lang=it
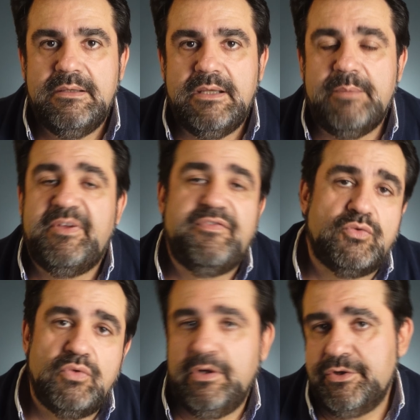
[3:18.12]
E per
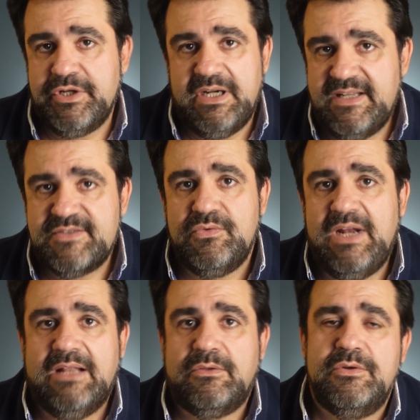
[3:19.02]
fortuna non c'era nessun
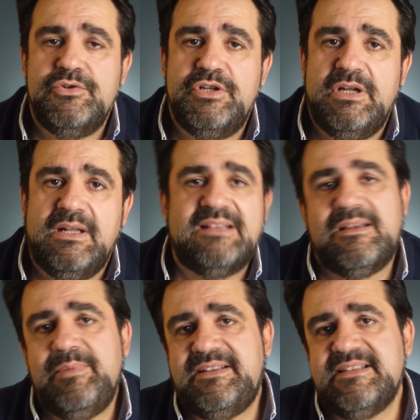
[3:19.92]
altro in giro,
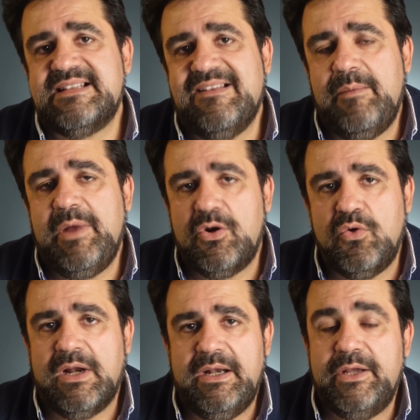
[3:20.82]
altrimenti stavamo
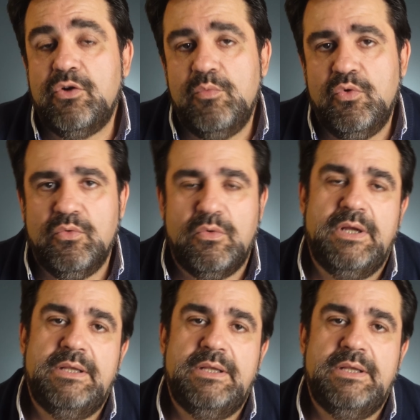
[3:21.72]
ancora lì comunque.